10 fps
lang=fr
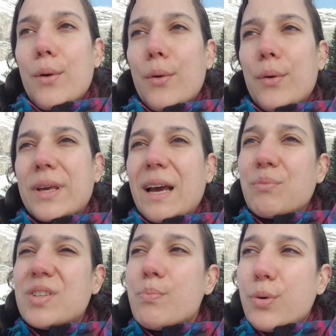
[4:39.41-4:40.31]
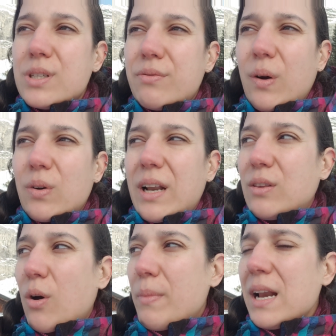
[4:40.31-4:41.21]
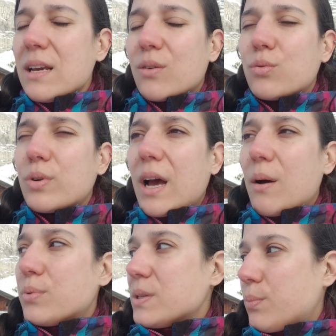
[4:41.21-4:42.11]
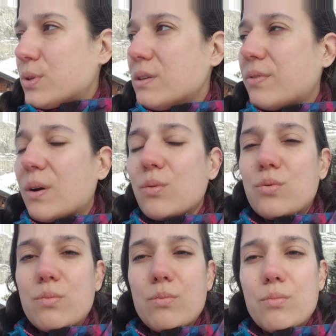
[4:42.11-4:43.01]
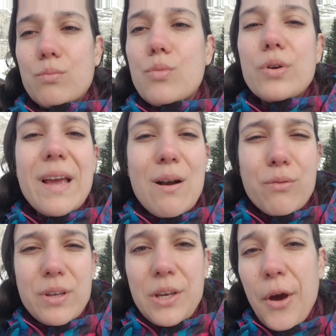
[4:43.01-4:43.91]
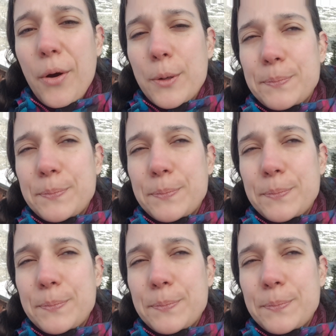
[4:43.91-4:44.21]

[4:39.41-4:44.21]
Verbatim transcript: euh, qui est un petit peu différent de la normale, qui est en tout cas un petit peu différent du modèle en vigueur.